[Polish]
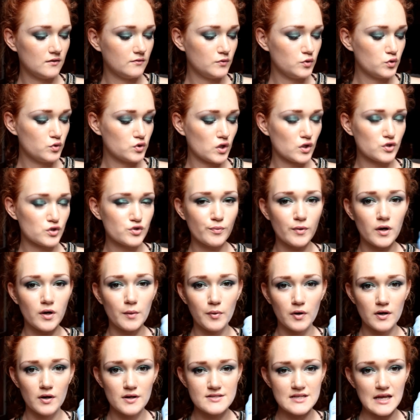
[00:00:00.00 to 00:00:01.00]
Dużo osób go
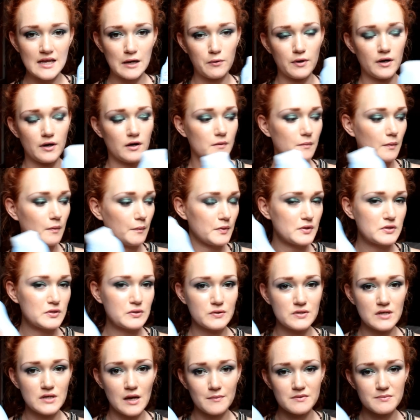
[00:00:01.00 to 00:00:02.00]
polecało, ja go po prostu
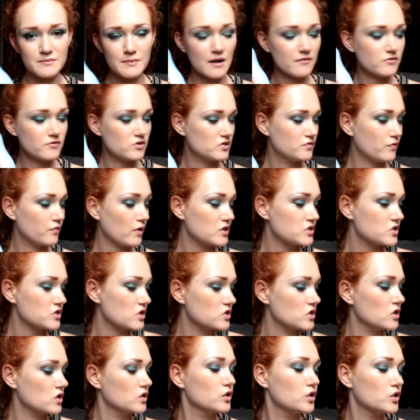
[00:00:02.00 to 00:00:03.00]
chciałam sprawdzić, zwłaszcza,
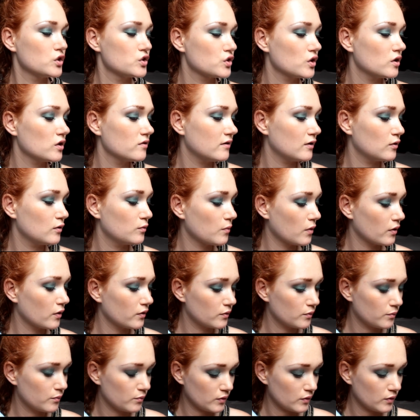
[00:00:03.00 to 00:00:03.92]
że on kosztował, moi,